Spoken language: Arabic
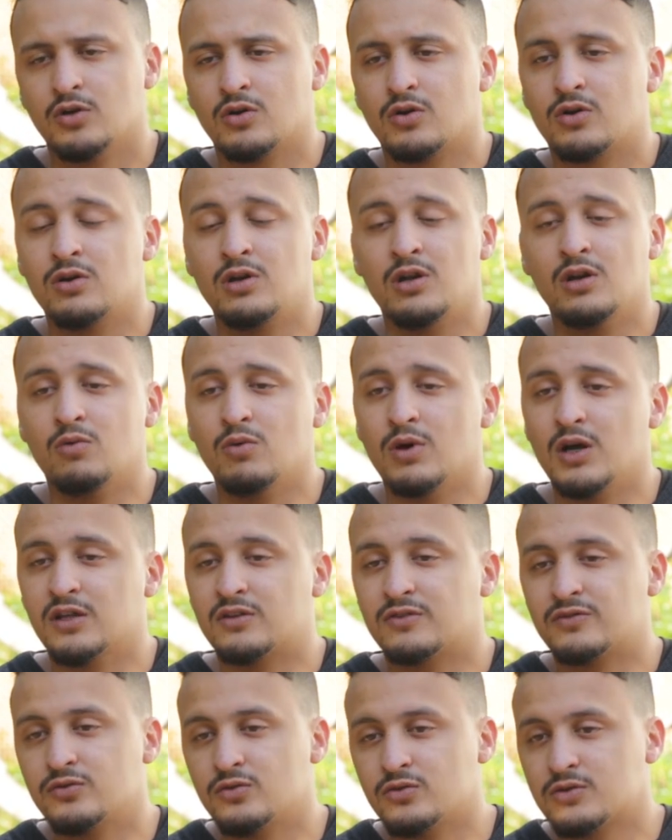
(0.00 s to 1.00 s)
كل واحد
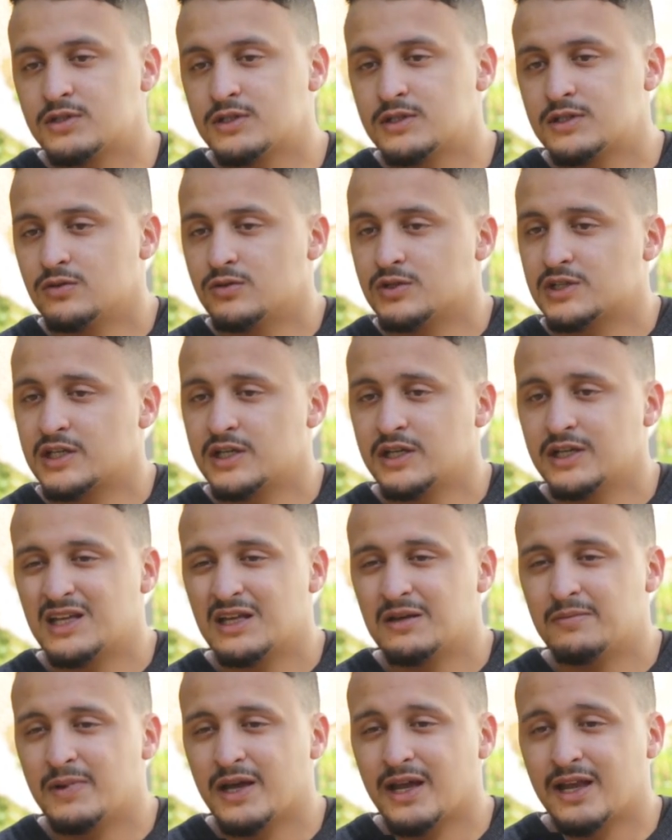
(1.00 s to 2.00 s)
في دوك 26
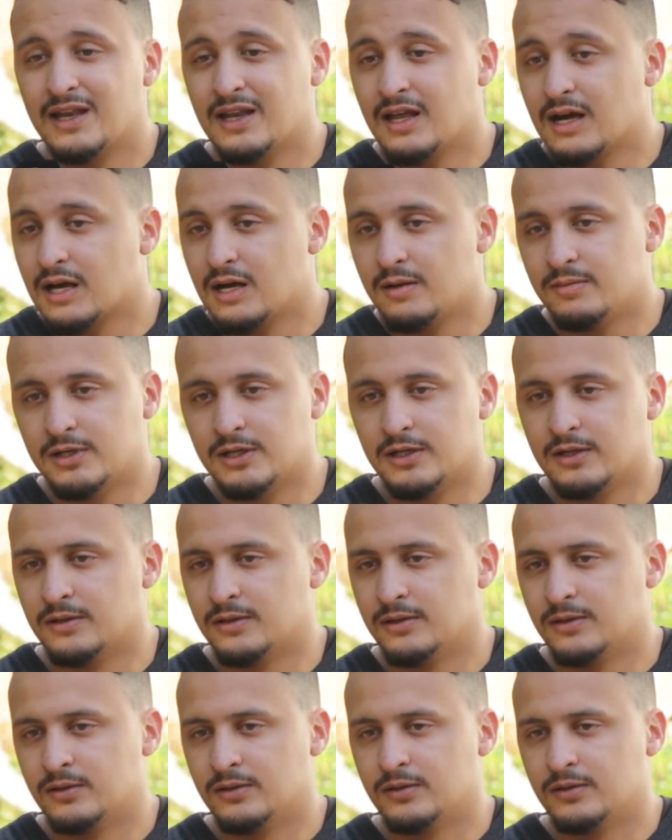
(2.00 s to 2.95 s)
كان باغي لقب ليه